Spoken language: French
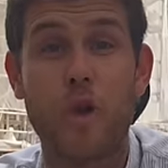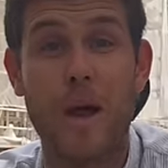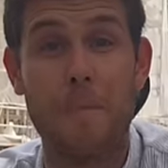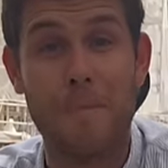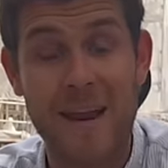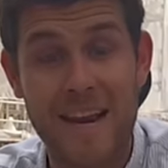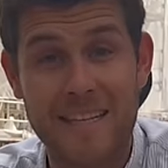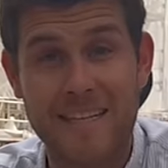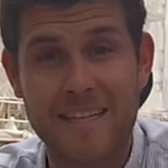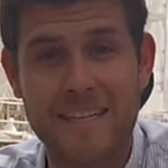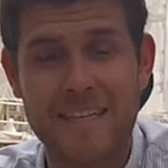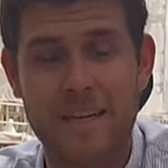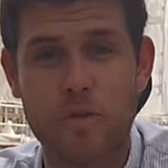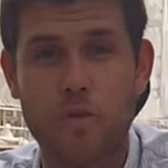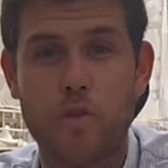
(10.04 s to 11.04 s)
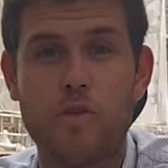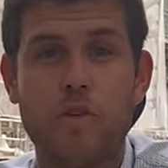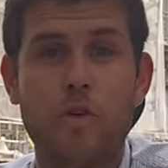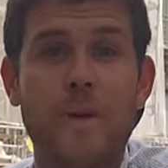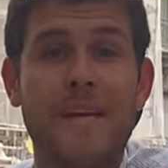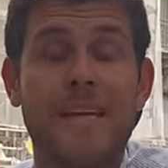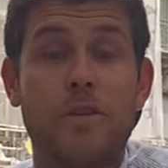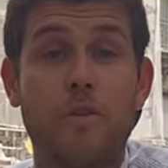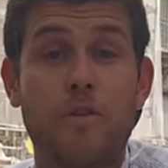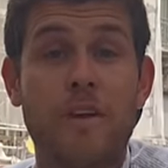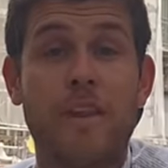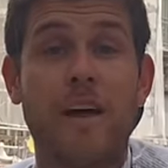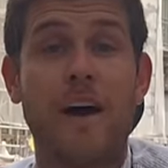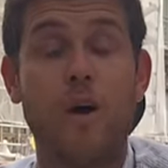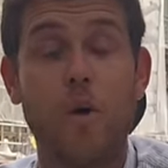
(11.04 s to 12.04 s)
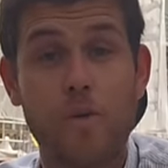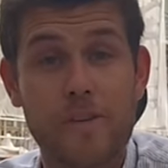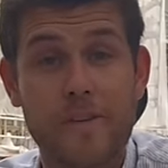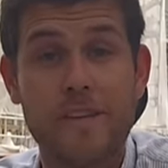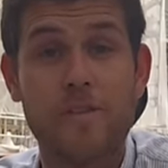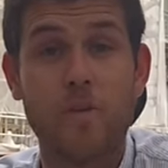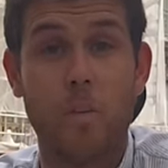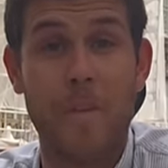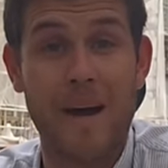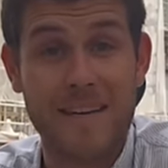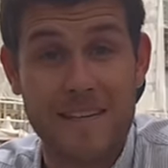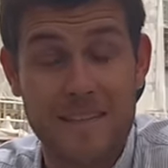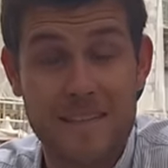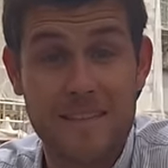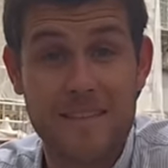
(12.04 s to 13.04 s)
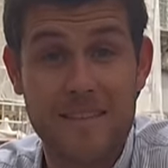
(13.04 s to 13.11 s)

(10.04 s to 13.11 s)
de la maladie de celui qui deviendra aussi son mari.